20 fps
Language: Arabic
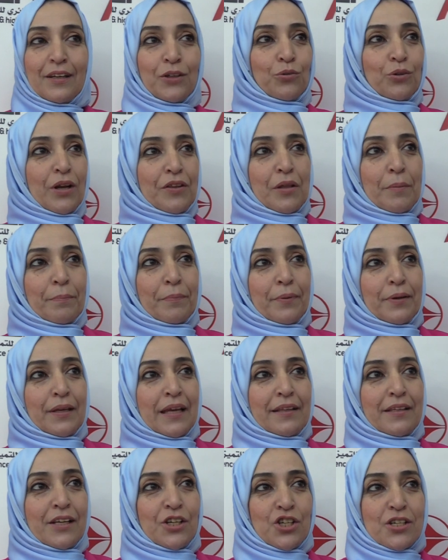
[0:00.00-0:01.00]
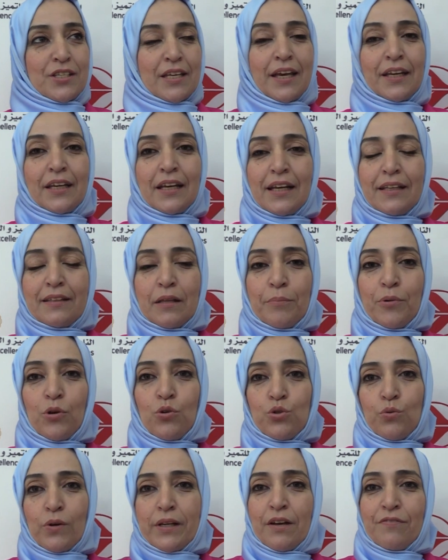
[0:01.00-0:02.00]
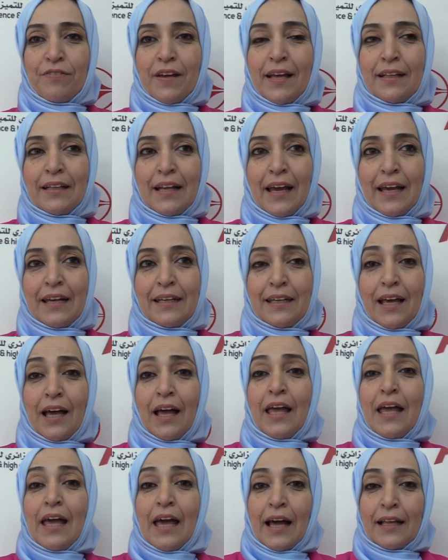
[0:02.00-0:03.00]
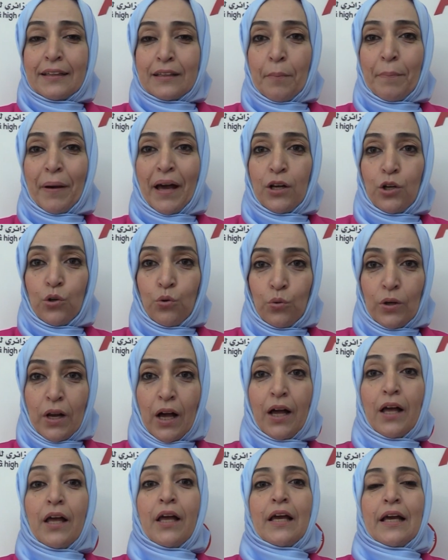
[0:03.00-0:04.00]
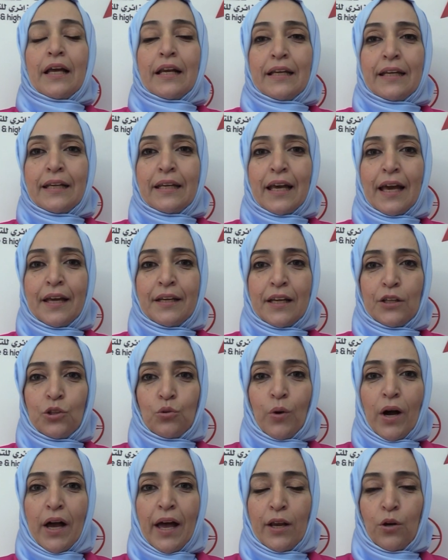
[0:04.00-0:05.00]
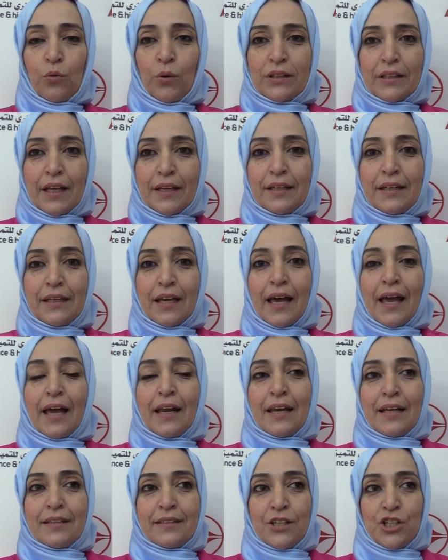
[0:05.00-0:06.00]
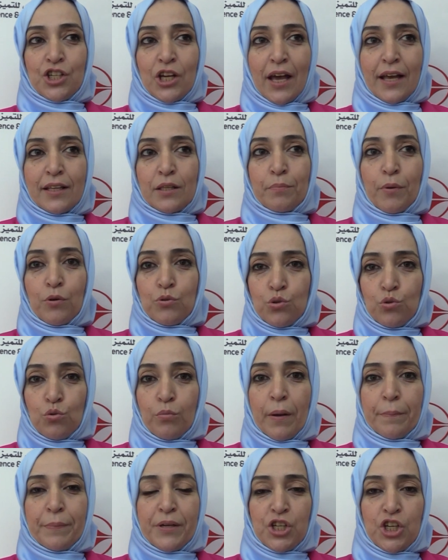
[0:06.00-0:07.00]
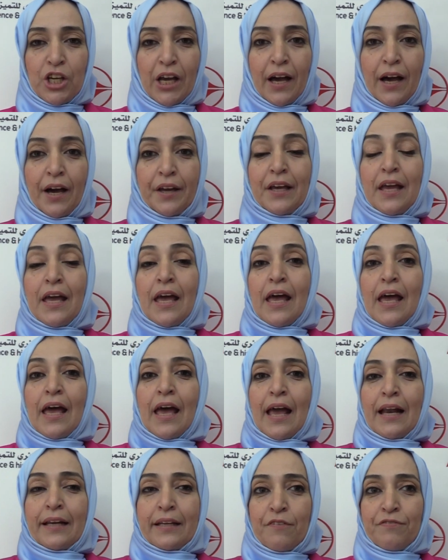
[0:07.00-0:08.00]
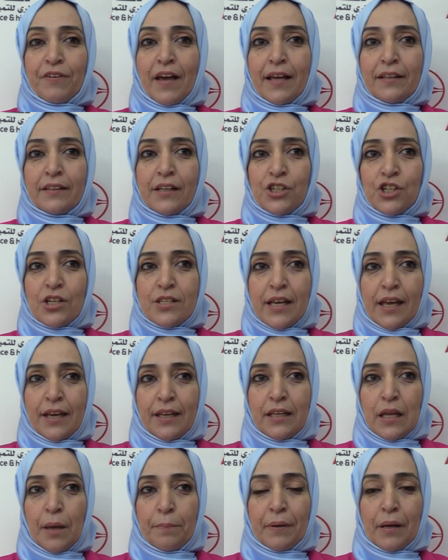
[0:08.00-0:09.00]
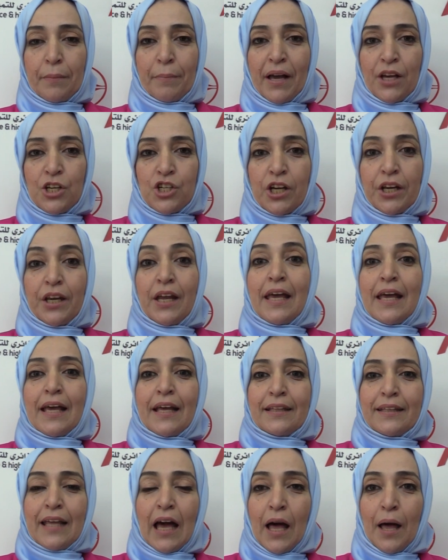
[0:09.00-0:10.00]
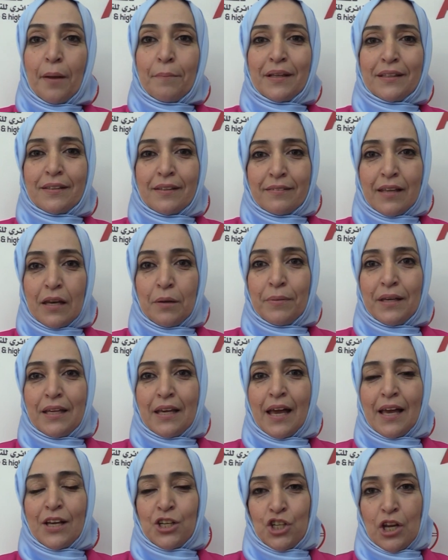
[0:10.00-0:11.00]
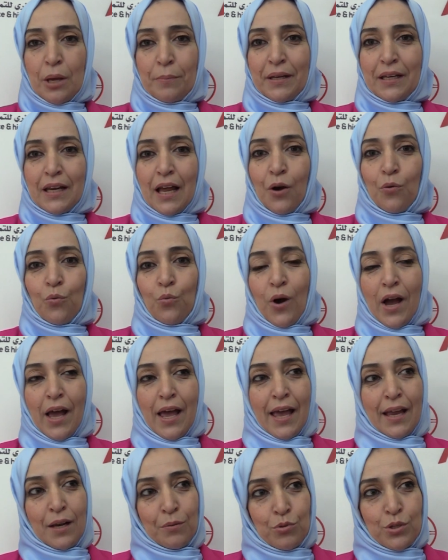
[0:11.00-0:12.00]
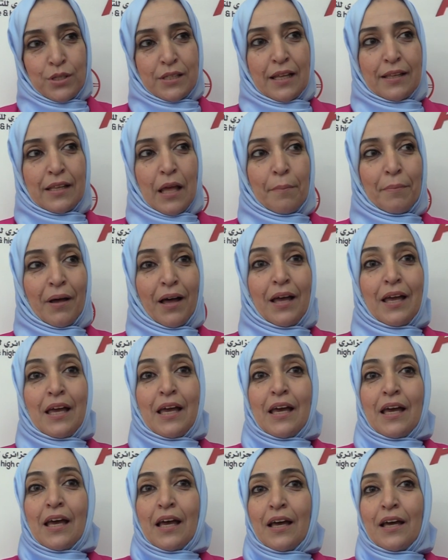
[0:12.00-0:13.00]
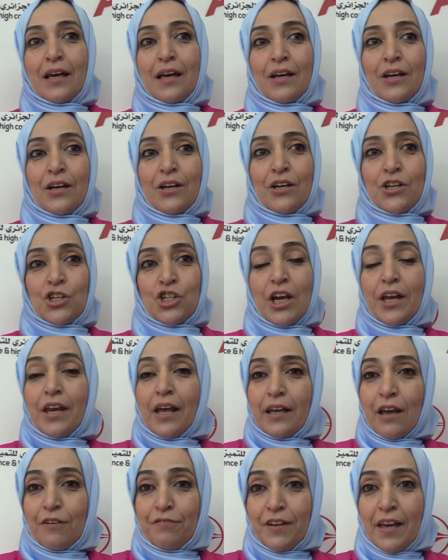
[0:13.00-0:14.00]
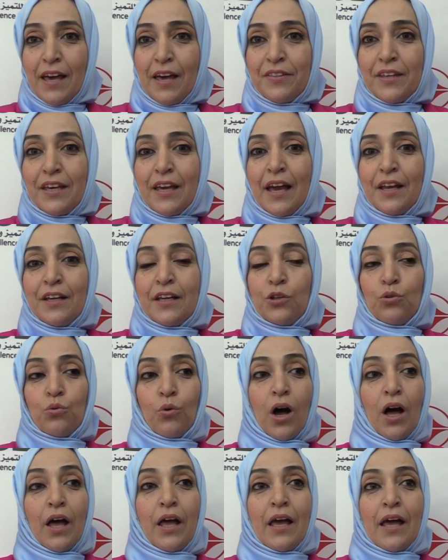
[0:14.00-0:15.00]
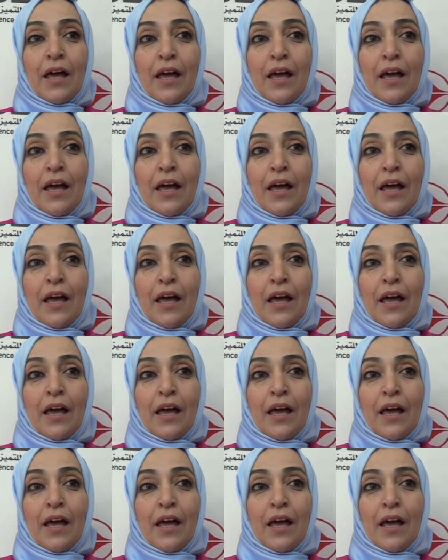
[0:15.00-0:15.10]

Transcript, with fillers: ينظم النادي الجزائري لتميز الكفاءات العالية الطبعة الأولى للندوة الوطنية التي جاءت موسومة بشعار الكفاءات الجزائرية بالمهجر دعامة التنمية الشاملة والمستدامة آه، شارك في هذه الندوة